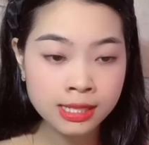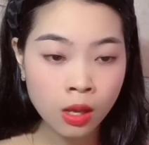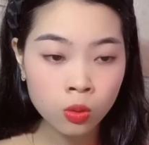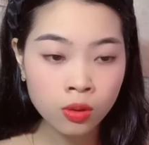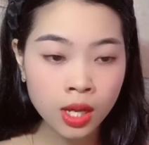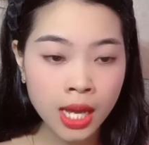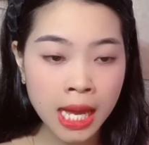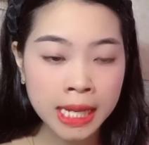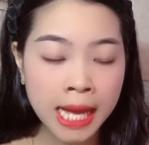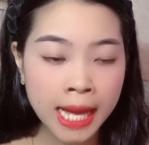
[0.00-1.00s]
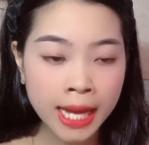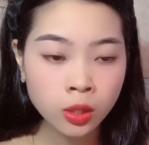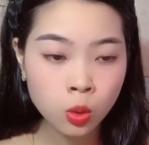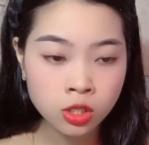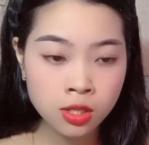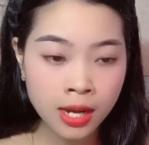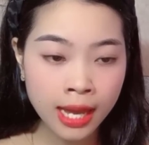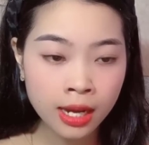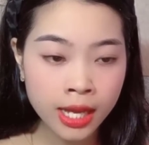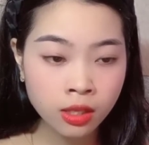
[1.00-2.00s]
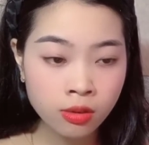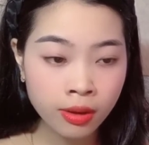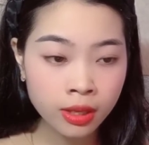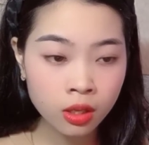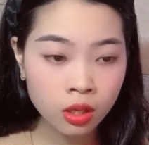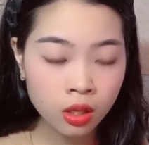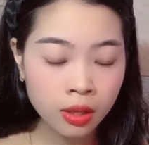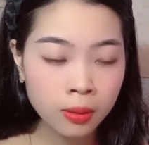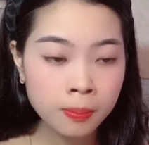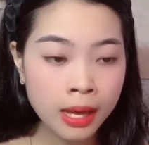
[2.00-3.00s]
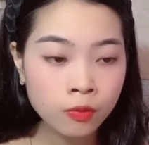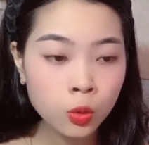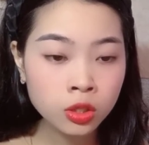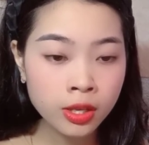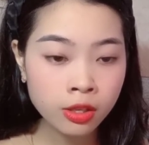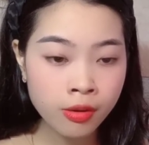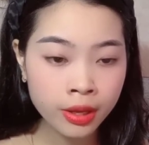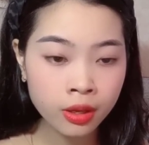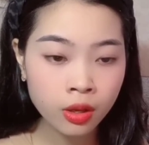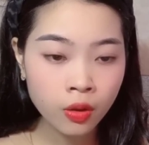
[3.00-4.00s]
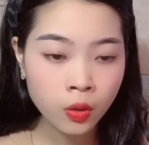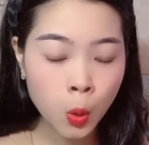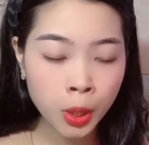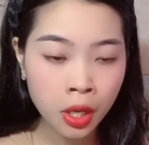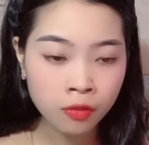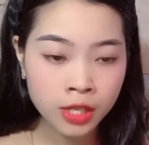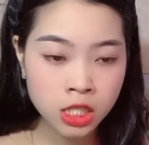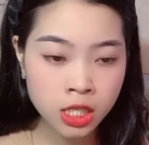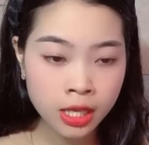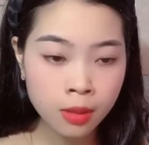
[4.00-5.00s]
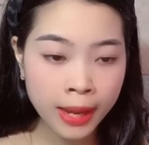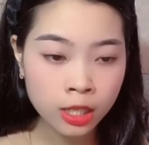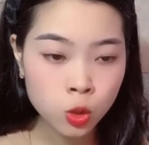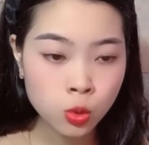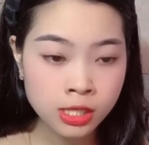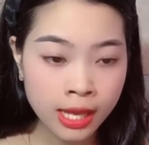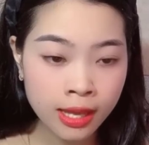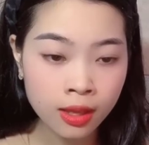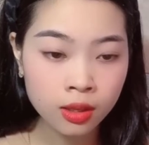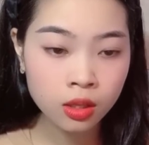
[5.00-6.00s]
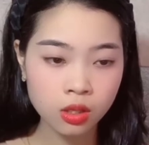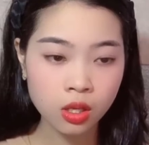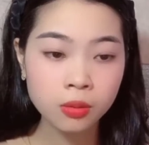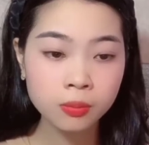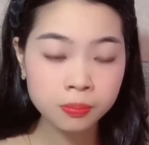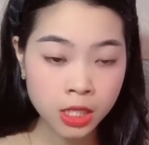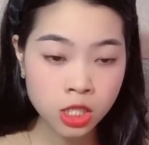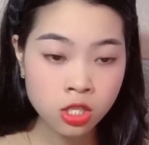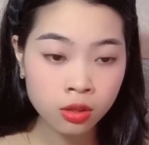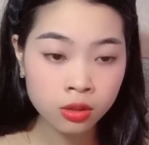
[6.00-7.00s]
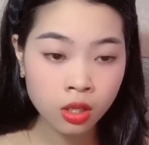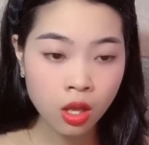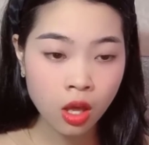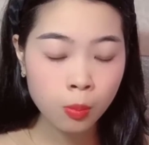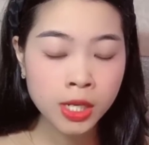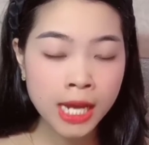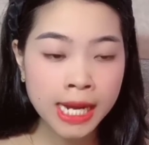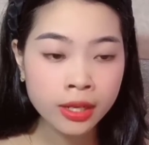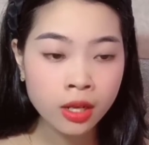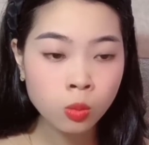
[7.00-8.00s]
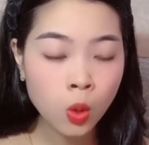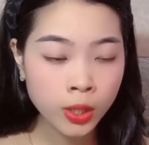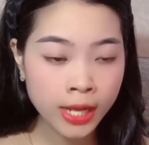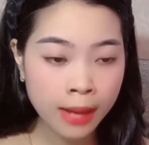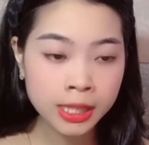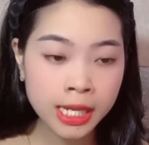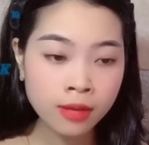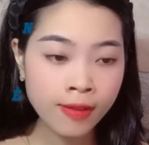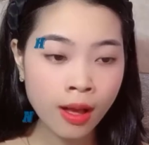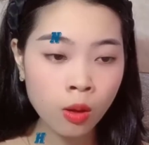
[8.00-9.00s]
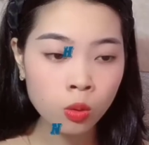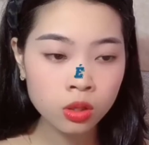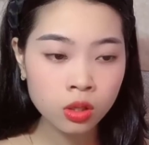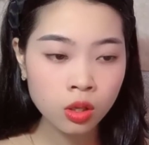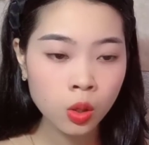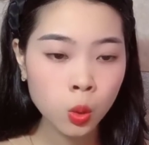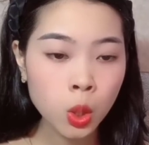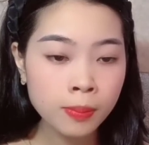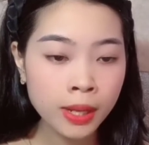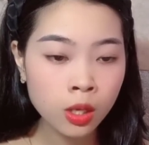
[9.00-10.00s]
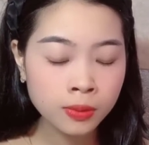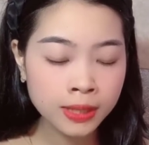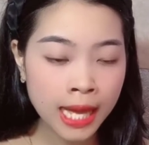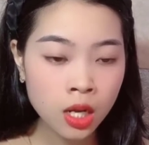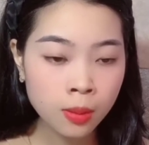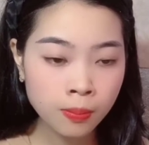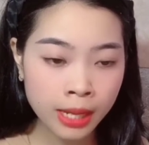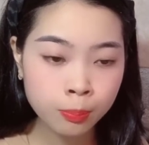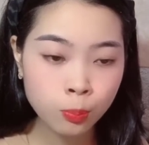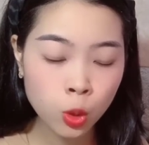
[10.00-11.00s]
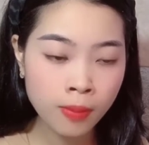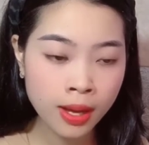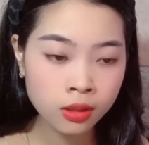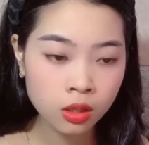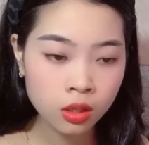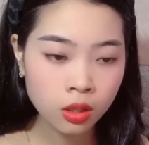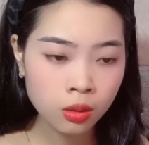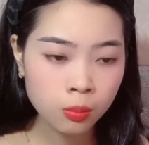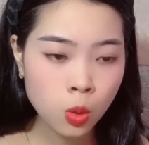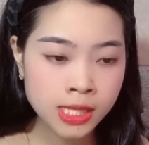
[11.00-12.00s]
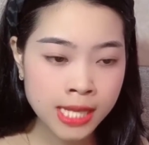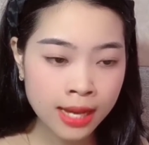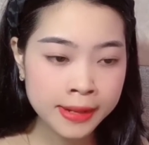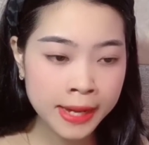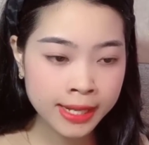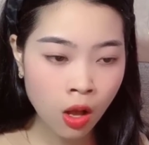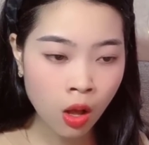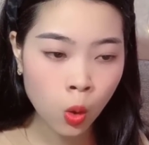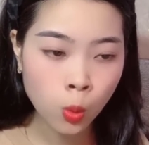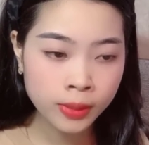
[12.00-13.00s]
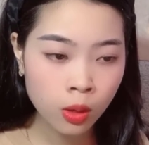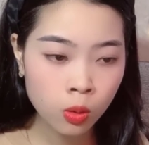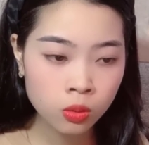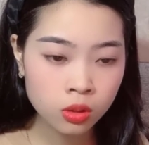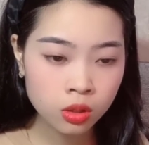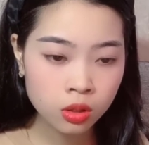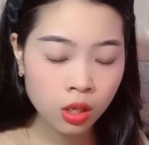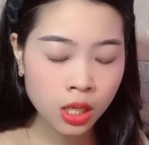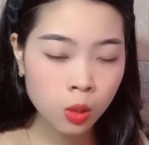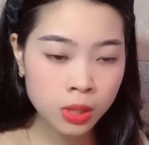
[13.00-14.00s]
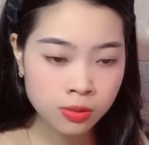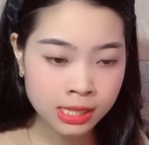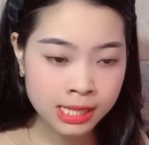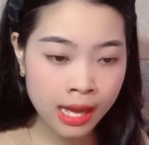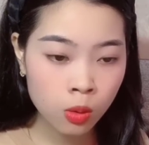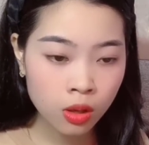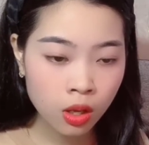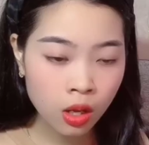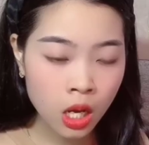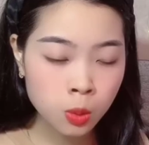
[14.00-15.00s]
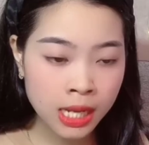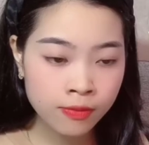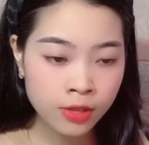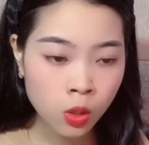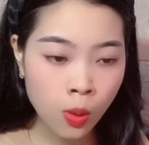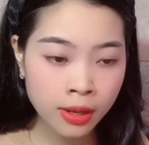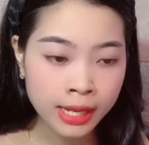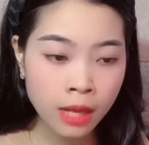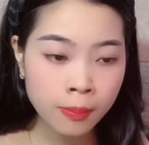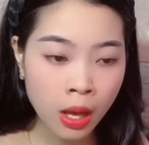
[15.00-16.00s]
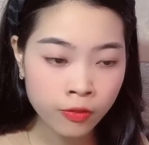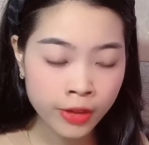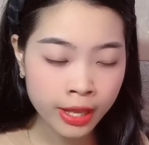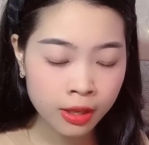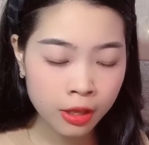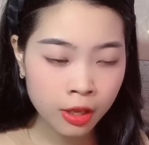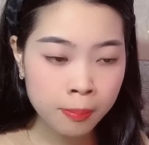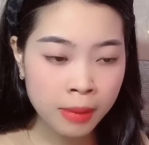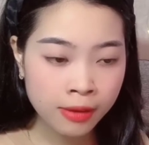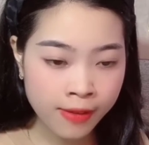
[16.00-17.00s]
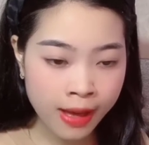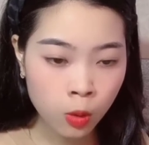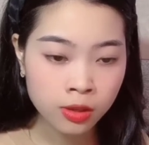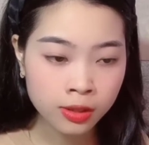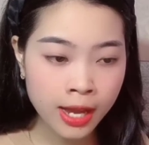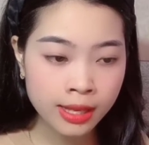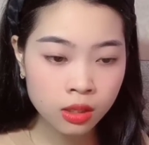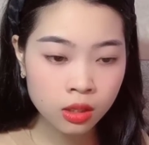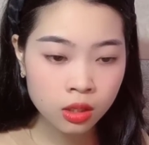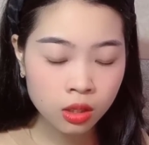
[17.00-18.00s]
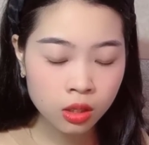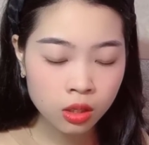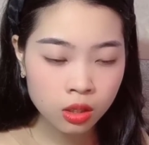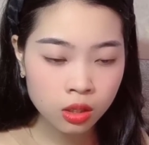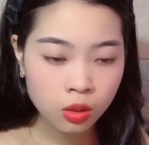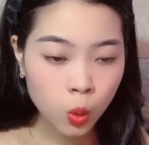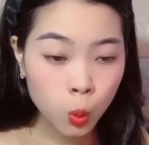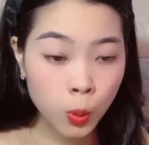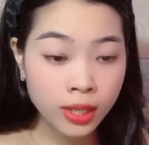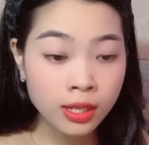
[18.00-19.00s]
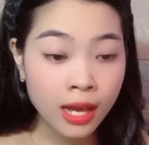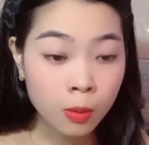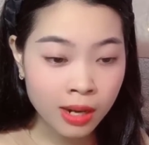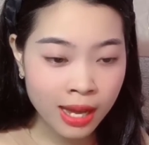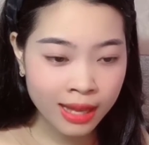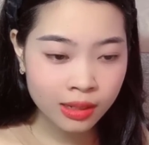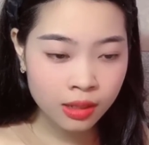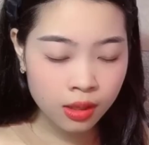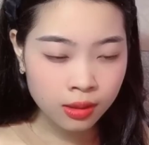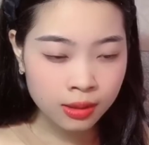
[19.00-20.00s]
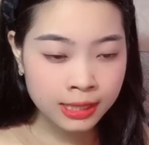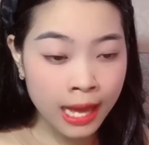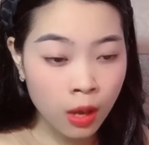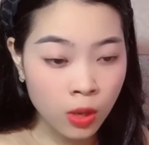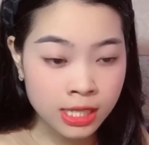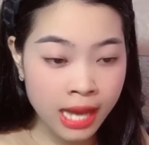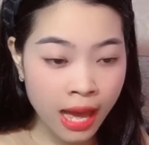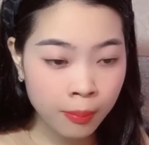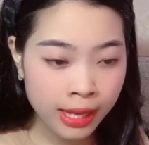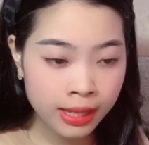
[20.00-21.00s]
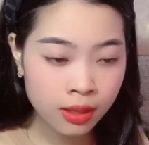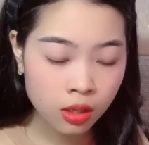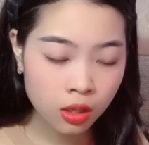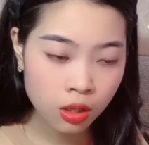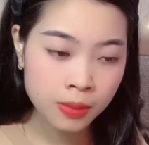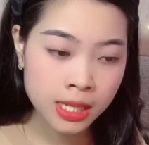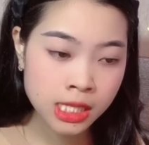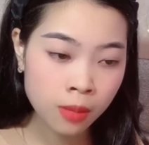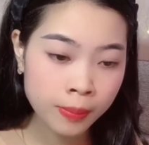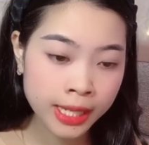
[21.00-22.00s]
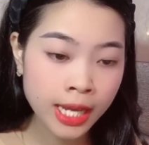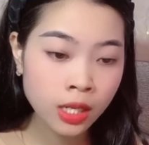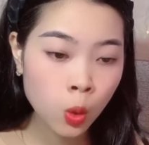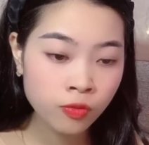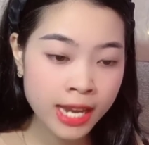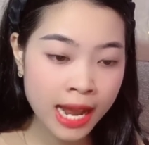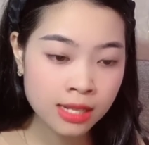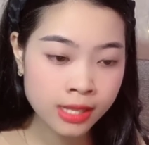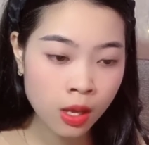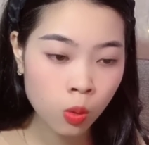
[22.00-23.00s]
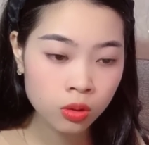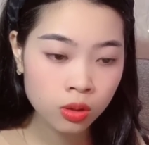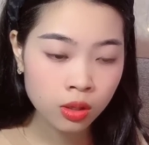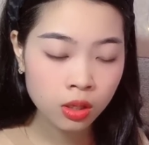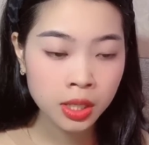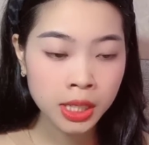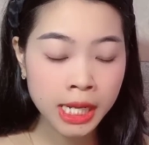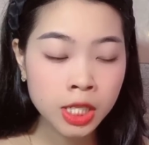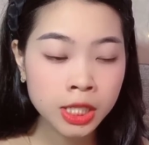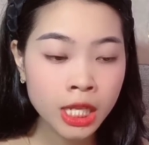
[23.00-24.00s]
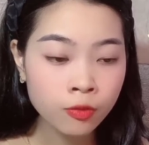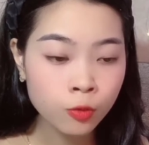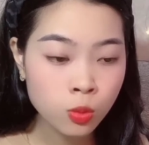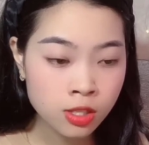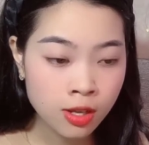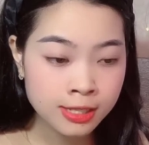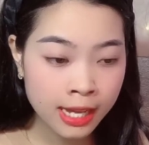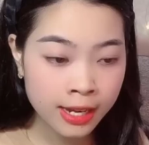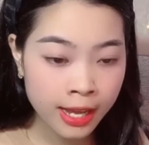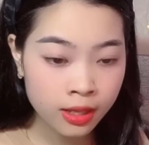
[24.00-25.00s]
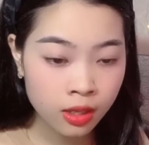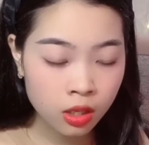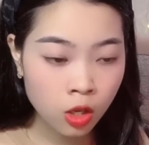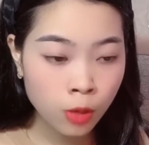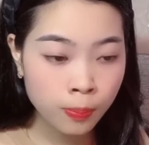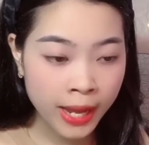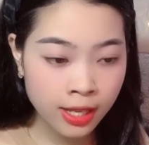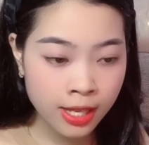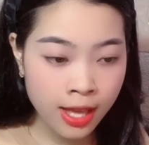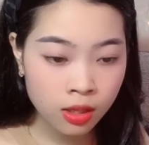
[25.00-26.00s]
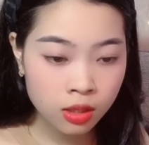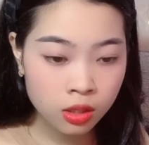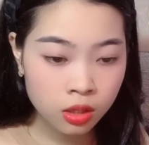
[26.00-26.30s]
6, cả hai tổ chức lại lễ cưới. Bà Vũ tươi cười, ngồi ở vị trí mẹ chú rể. Bất chợt, một gã đàn ông hôi hám tiến vào. Khuôn mặt ông ta lấm lem bụi bẩn, bộ dáng gầy gò ốm yếu. Không hiểu sao, ông ta vượt qua được các bảo vệ mà vào được đây. Nguyễn Ngọc Lan, tao là cha mày, bây giờ mày kết hôn với nhà giàu, nên đưa tiền phụng dưỡng ra đây, con bé kia.